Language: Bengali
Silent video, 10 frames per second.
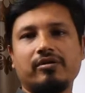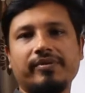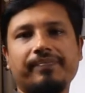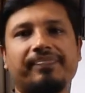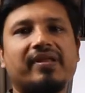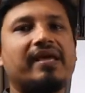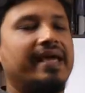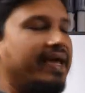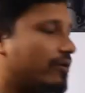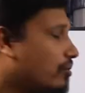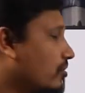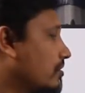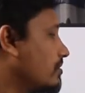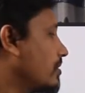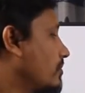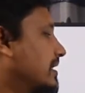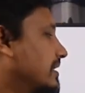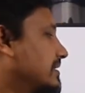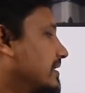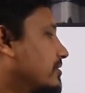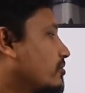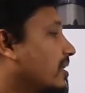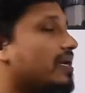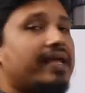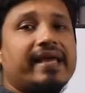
হবে এখন যে তোমার